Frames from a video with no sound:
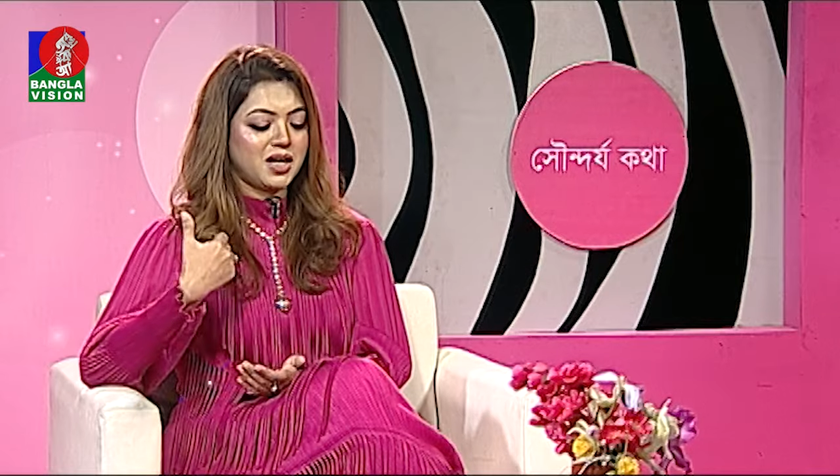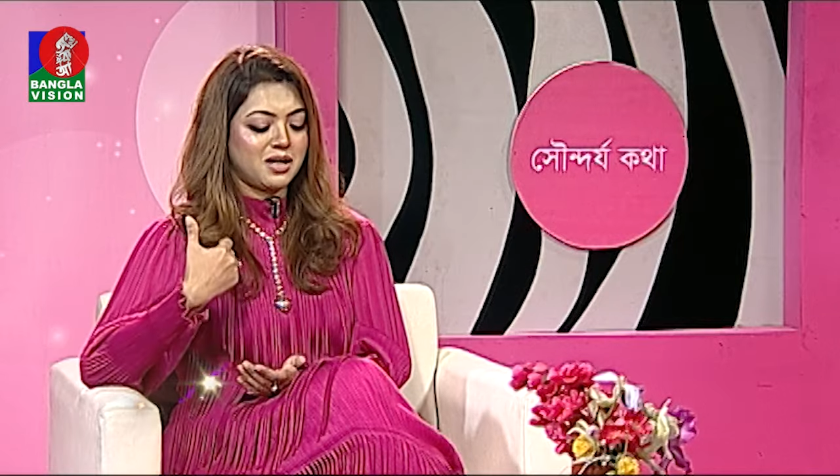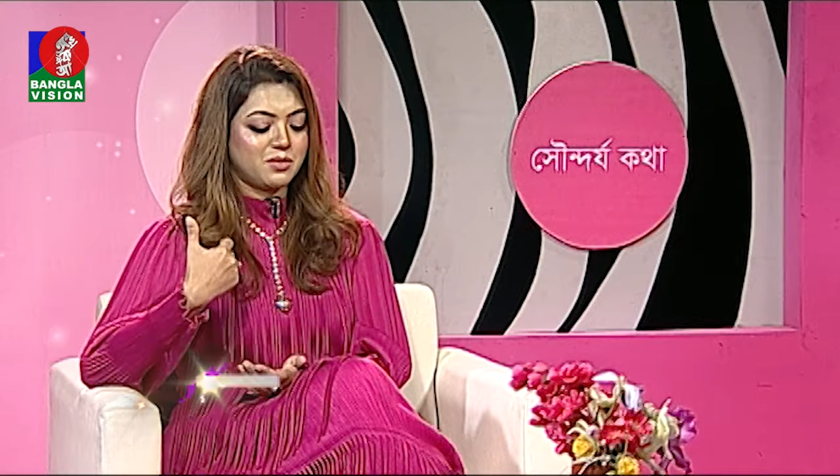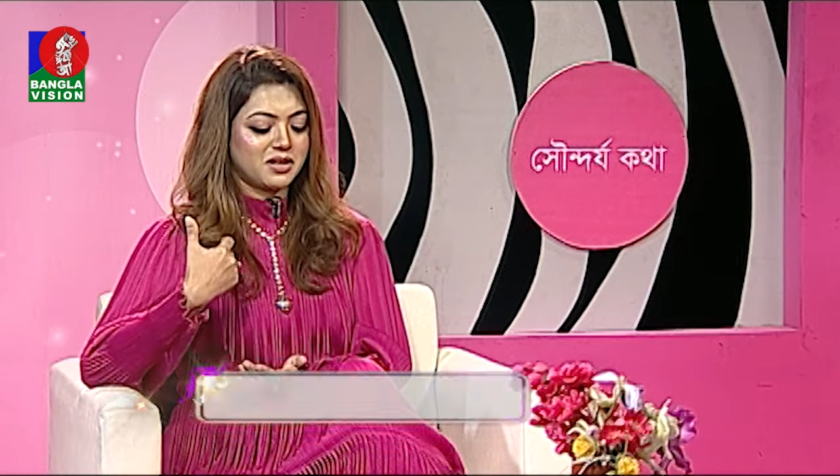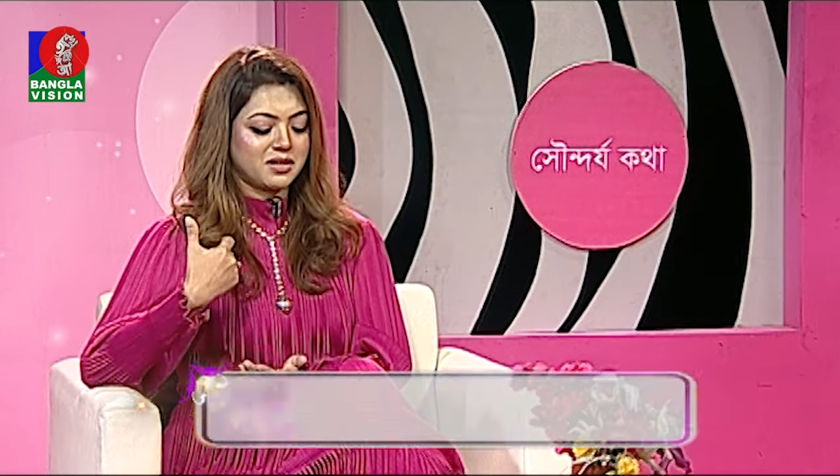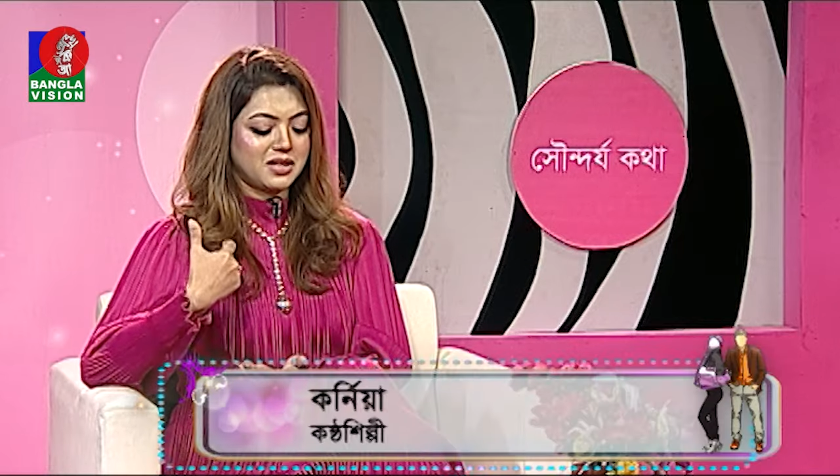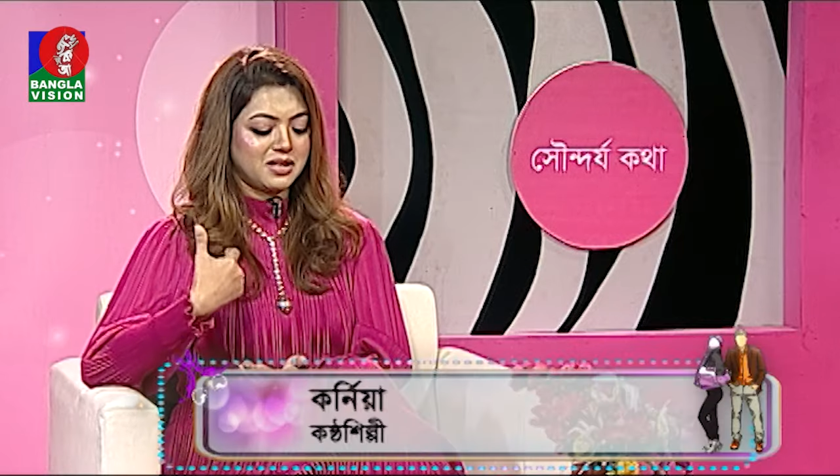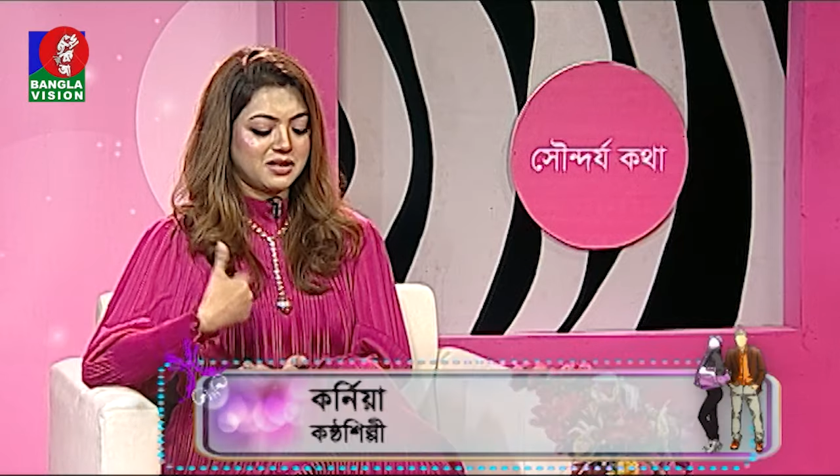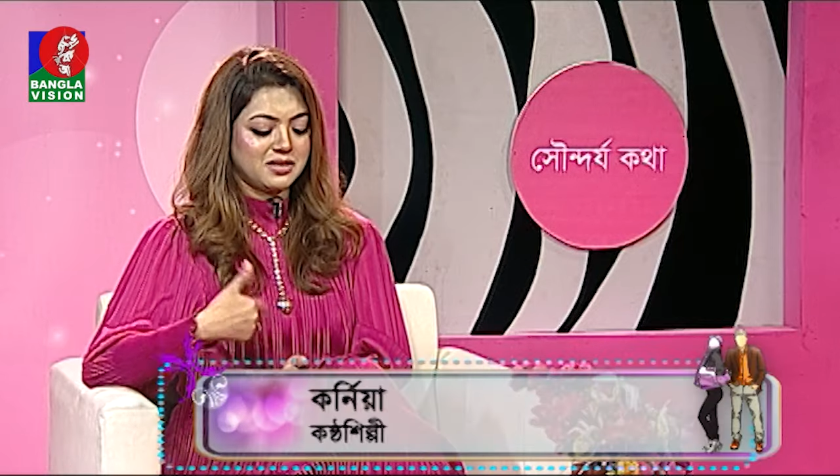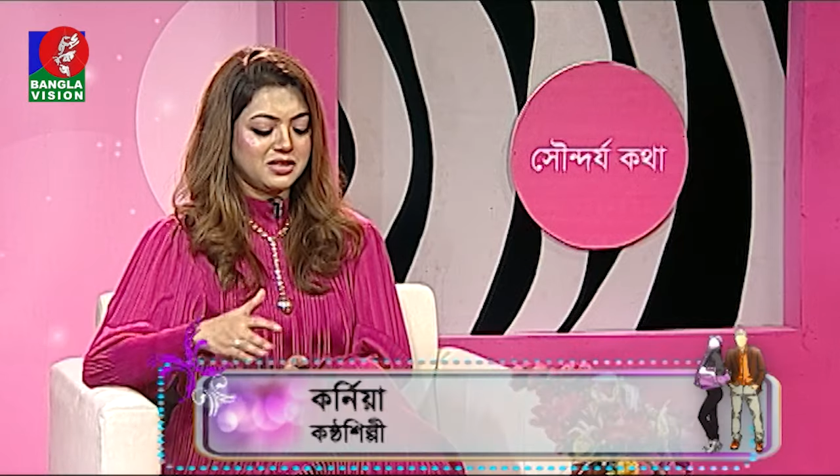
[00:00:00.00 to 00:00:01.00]
আমার
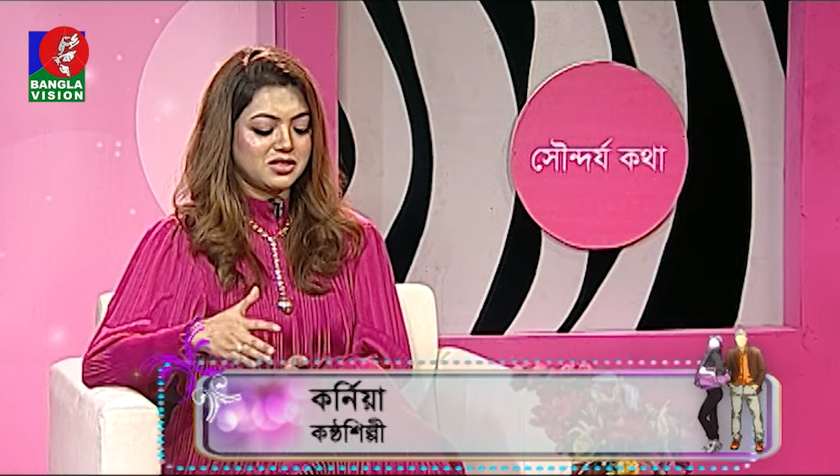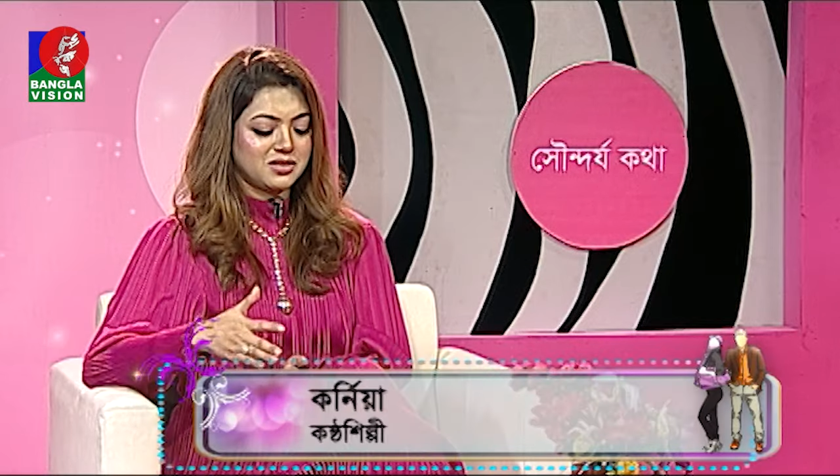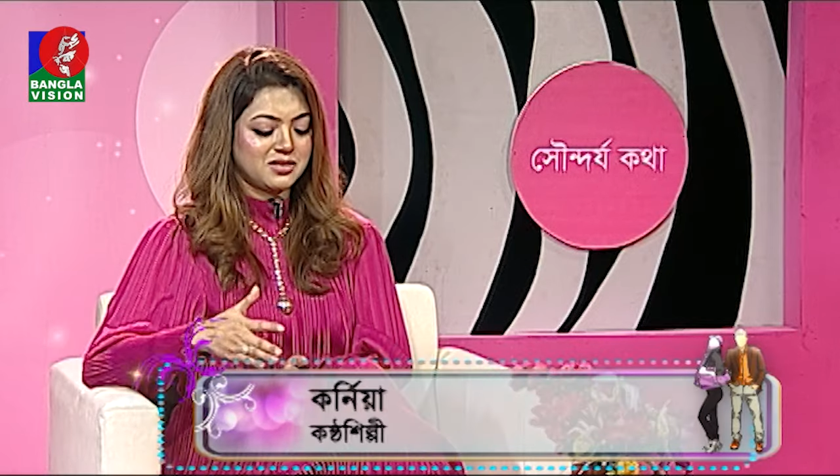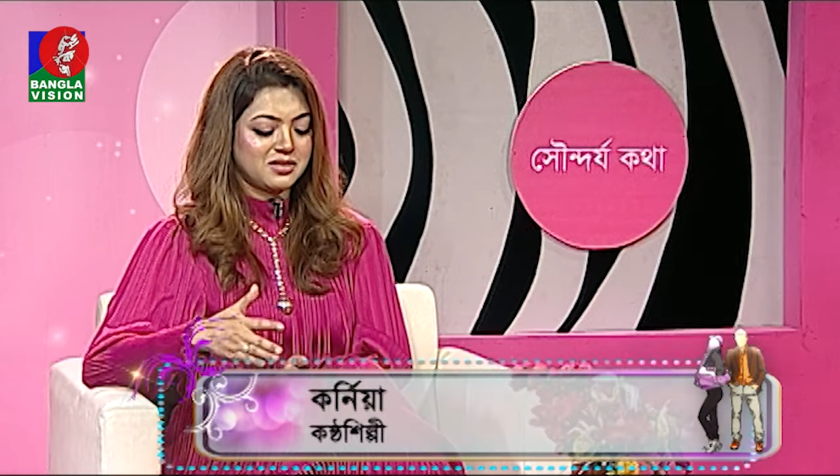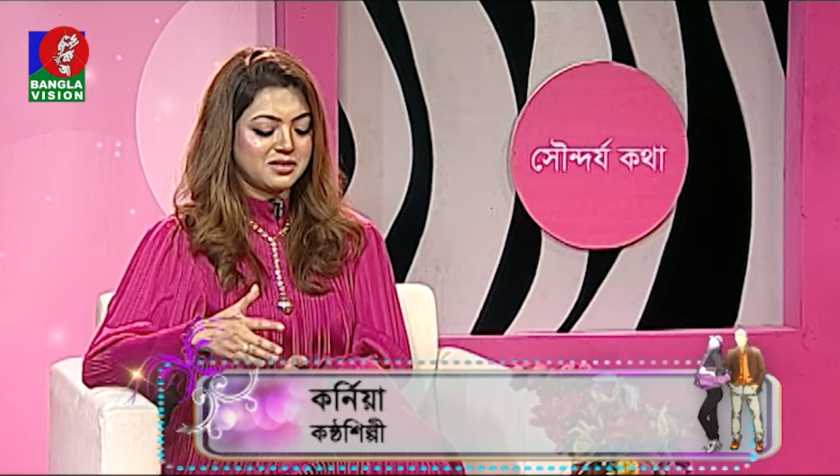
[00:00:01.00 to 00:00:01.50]
নিচের